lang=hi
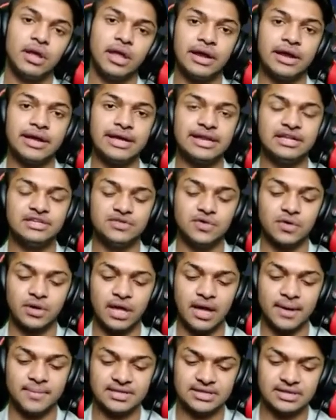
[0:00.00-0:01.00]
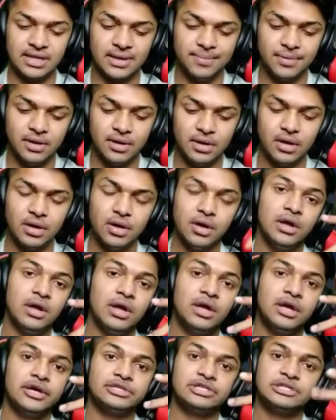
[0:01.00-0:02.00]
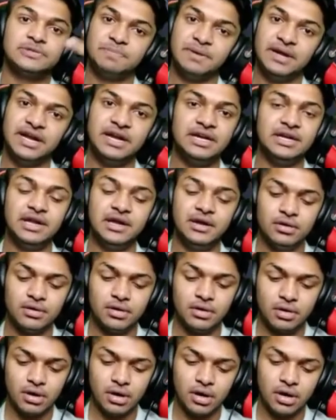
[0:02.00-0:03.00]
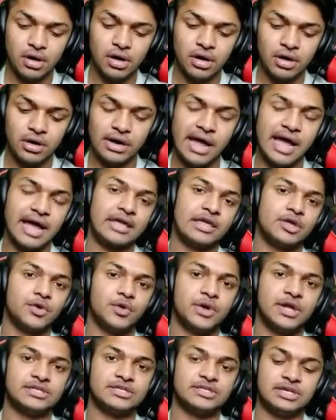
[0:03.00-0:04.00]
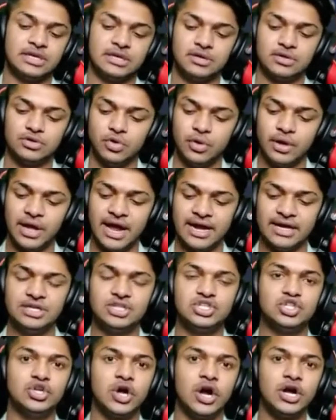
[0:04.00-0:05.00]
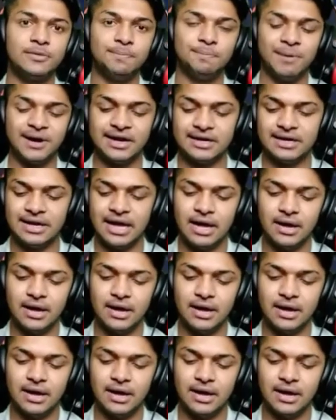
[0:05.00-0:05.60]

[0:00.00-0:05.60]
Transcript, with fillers: इंक्रीज हो गया है मतलब स्पीड और एक्यूरेसी तो हेडशॉट पढ़ना